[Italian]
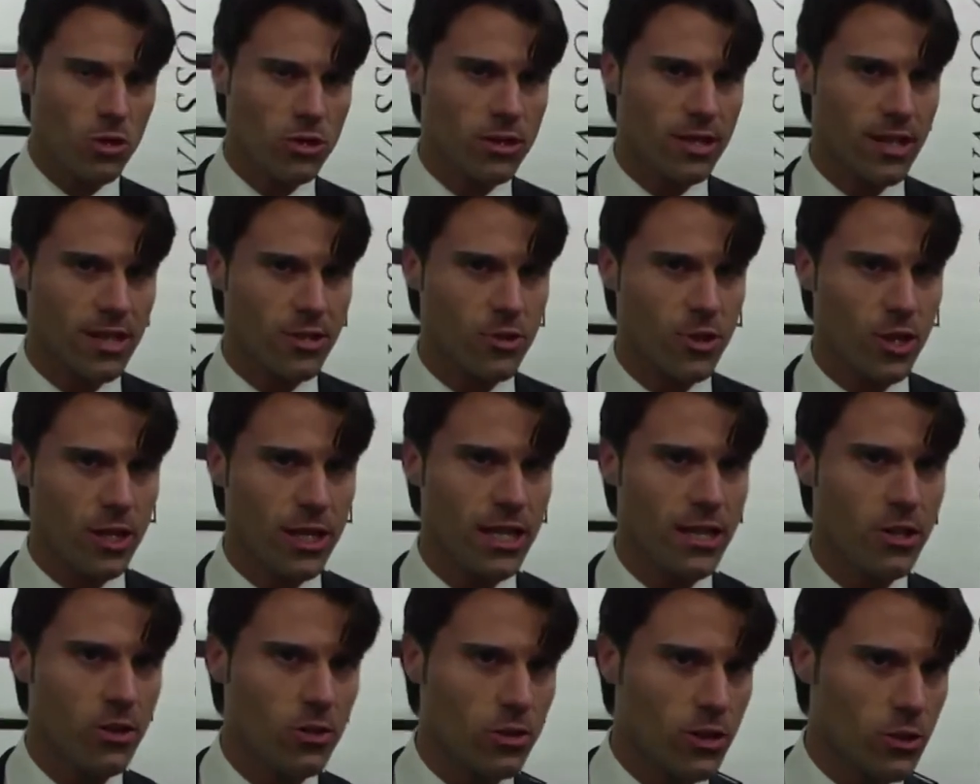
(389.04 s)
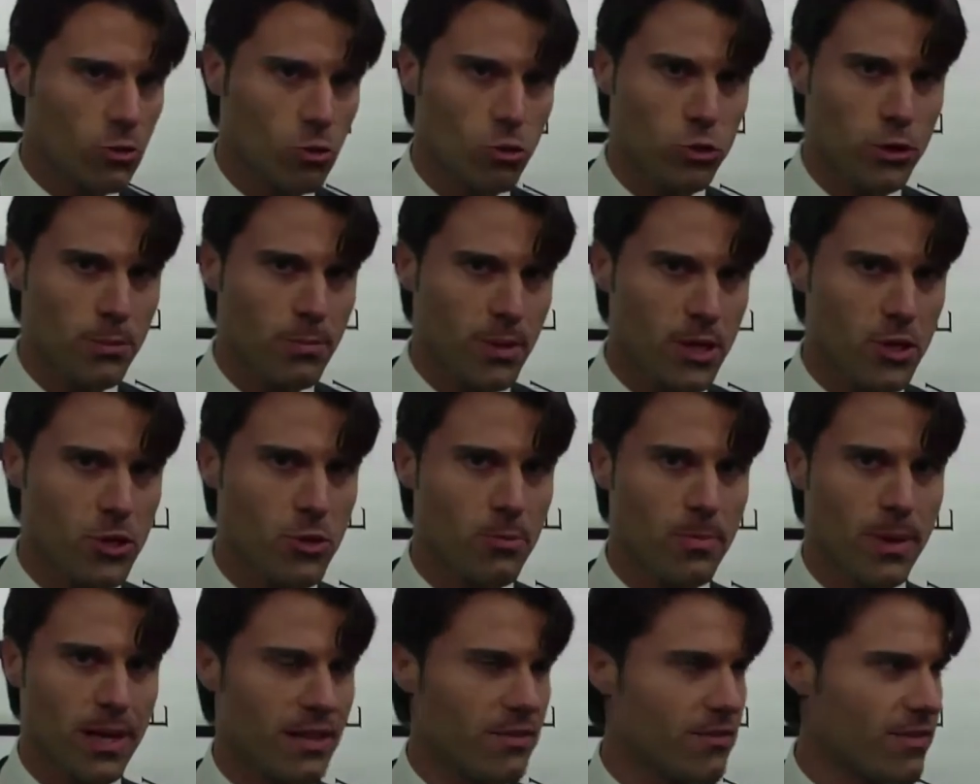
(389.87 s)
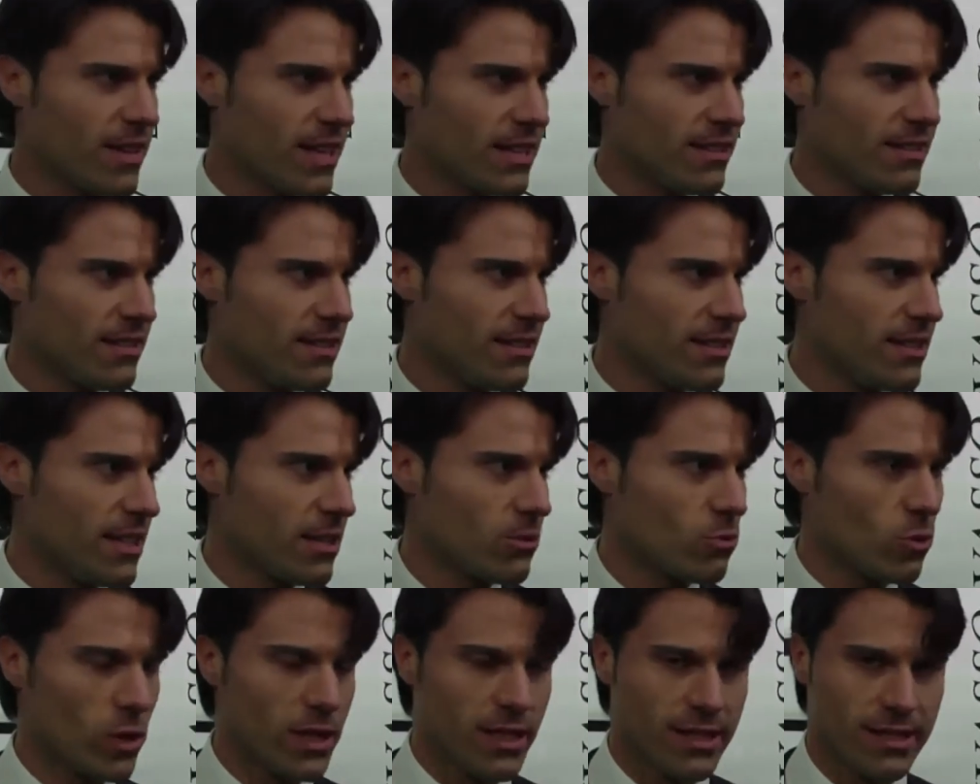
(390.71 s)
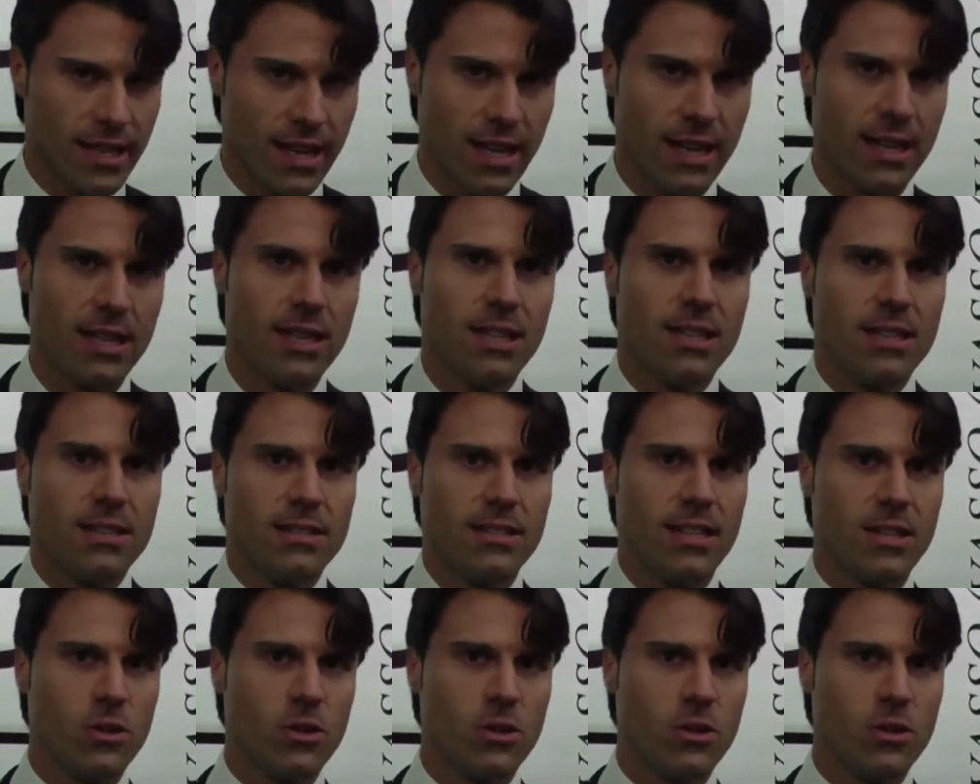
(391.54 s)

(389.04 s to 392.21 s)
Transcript: Oscar Giannino di tutti i principali fatti di attualità, di